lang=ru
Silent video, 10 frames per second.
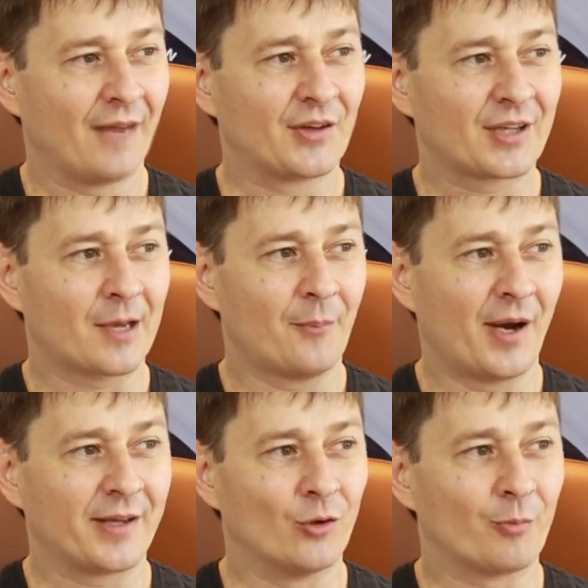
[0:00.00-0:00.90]
В этой
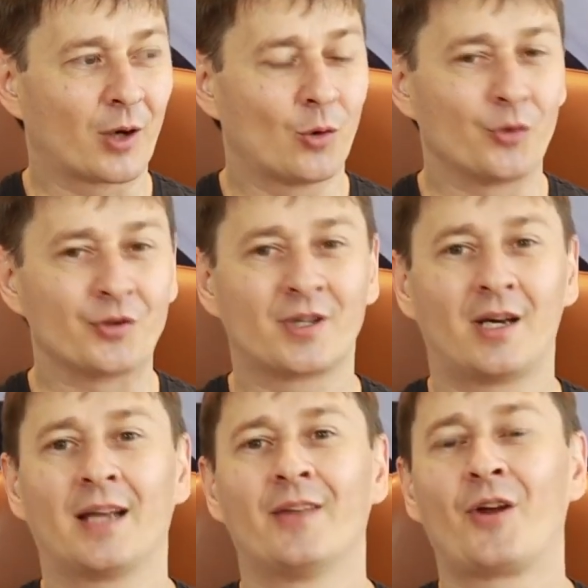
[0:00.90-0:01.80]
компании он проходит
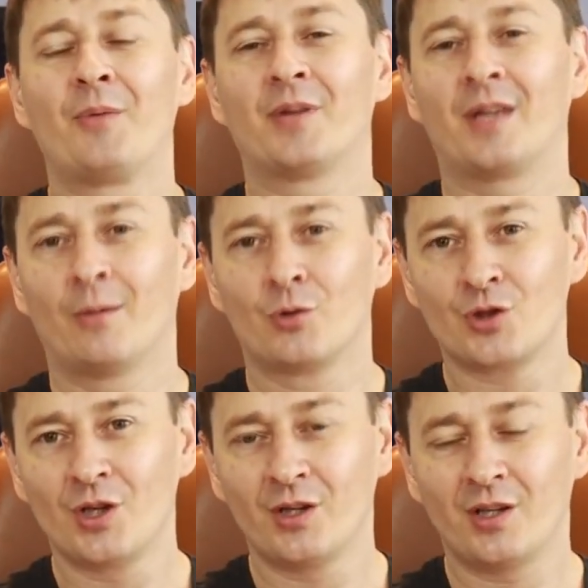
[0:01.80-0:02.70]
одновременное
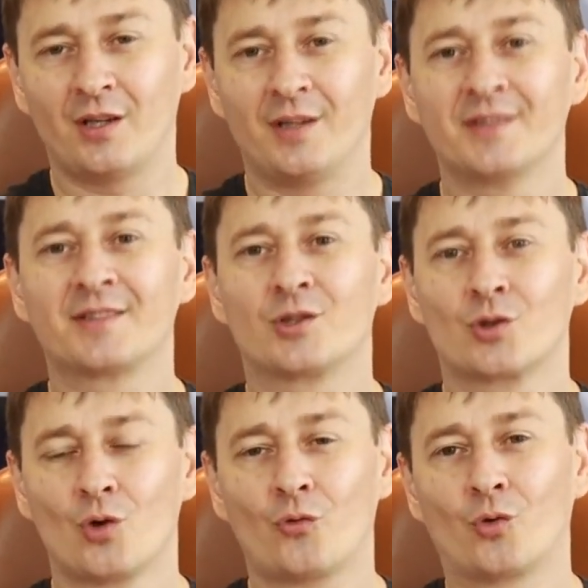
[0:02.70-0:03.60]
обучение и
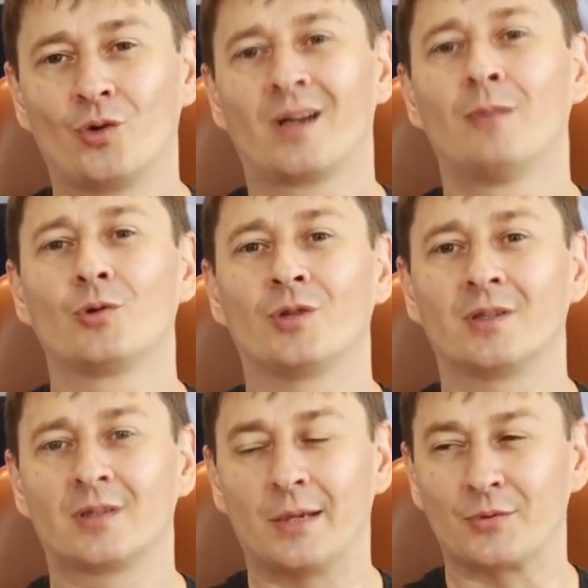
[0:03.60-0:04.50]
стажировку, и
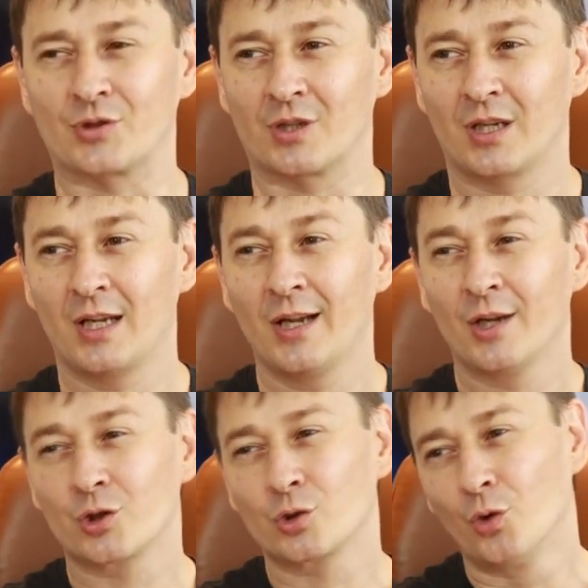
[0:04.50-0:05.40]
работает там же.
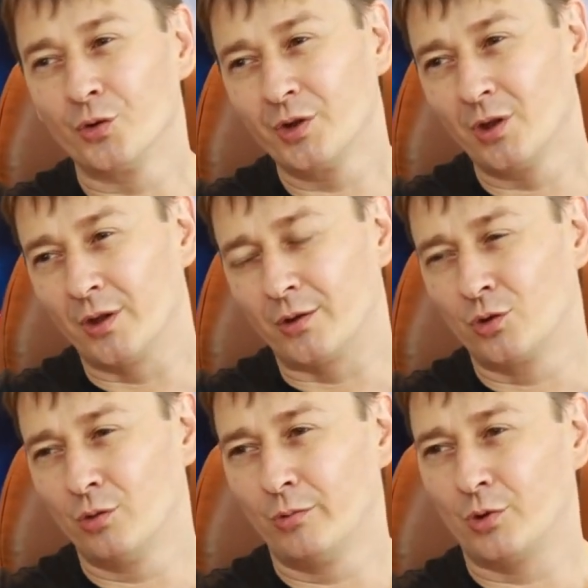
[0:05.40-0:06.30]
Что он делает?
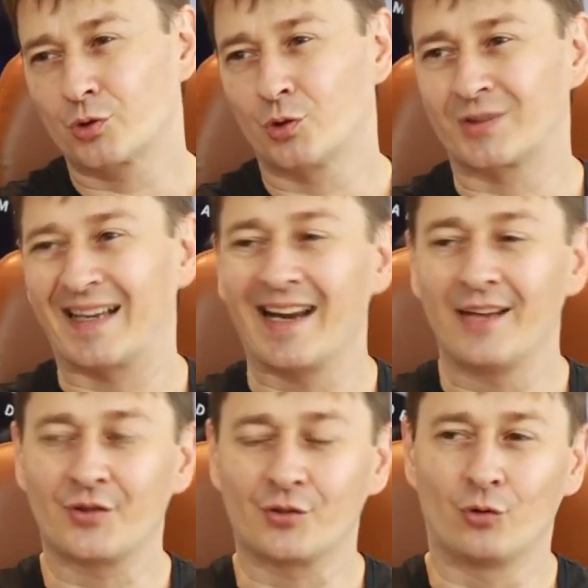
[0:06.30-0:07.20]
Думаю, что,
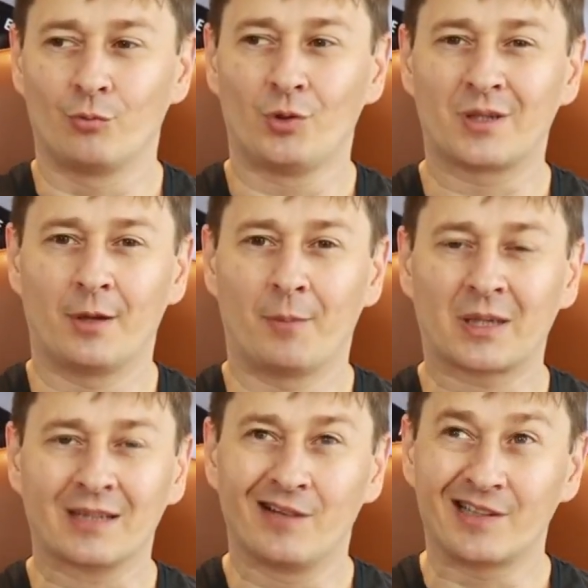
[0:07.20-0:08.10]
скорее всего, он был там на
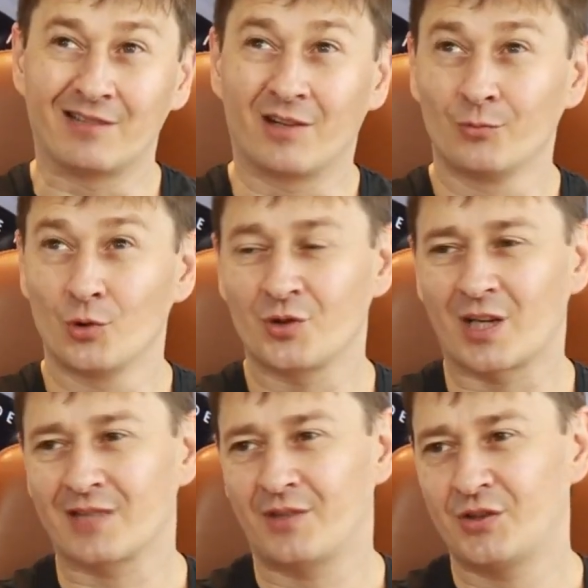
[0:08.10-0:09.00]
подхвате. Возможно,
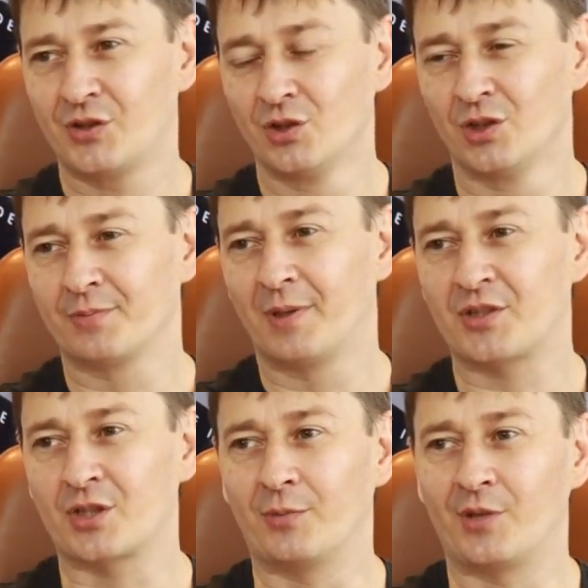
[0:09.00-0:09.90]
развозил
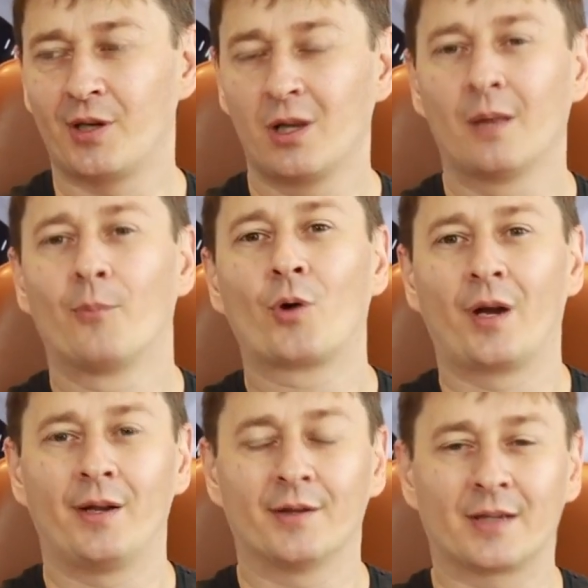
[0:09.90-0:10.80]
смазочные материалы по
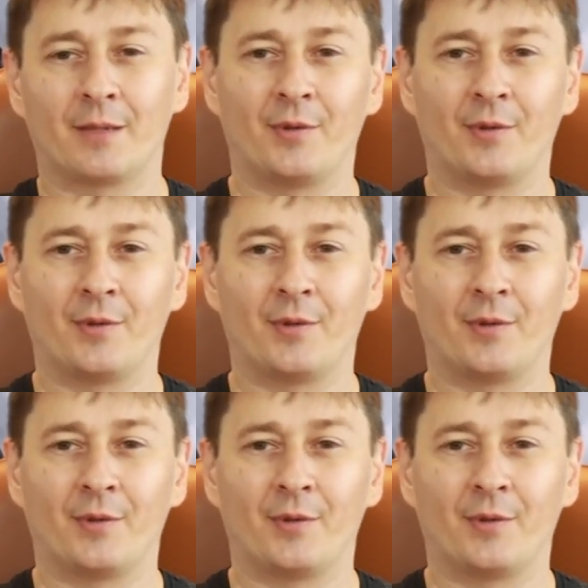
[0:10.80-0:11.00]
клиентам.